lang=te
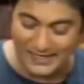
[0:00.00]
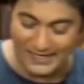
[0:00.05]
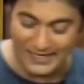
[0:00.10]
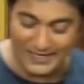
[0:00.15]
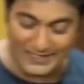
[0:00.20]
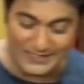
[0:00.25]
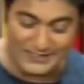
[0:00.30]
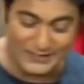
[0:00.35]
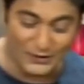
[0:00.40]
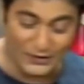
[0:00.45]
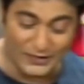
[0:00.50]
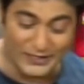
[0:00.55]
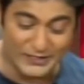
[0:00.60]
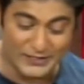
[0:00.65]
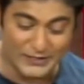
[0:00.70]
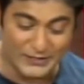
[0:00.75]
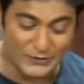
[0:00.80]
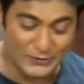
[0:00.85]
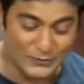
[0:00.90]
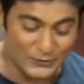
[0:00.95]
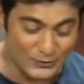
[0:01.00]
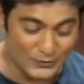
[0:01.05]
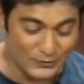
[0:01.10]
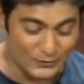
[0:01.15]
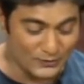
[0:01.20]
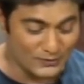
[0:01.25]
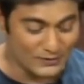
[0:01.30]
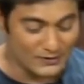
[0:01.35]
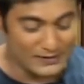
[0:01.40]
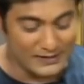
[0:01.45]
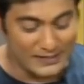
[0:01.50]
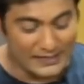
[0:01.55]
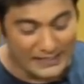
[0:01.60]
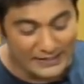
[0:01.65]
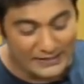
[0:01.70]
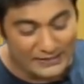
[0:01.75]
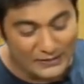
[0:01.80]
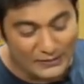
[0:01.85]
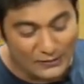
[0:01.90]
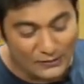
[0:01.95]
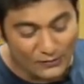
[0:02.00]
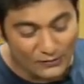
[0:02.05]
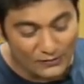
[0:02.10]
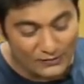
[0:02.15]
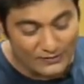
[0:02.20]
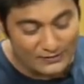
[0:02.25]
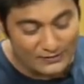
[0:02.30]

అలా సాటే చేసుకుంటూ ఇందుట్లో